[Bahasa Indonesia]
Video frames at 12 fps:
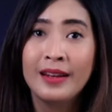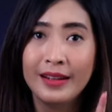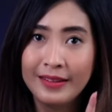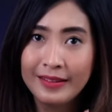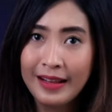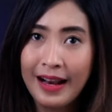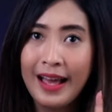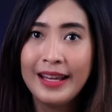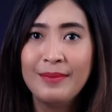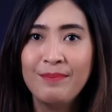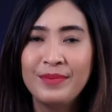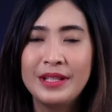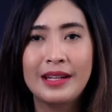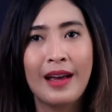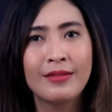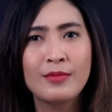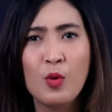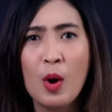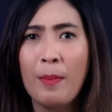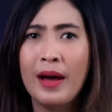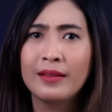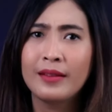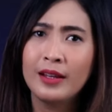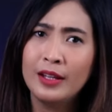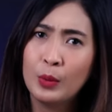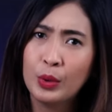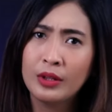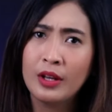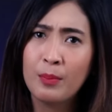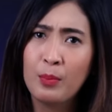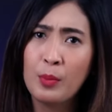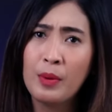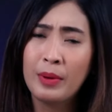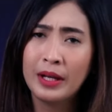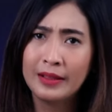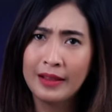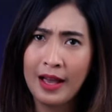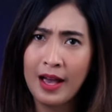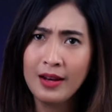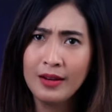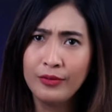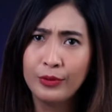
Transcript: Di sisi lain, jika semua partai ikut gerbong pemerintahan,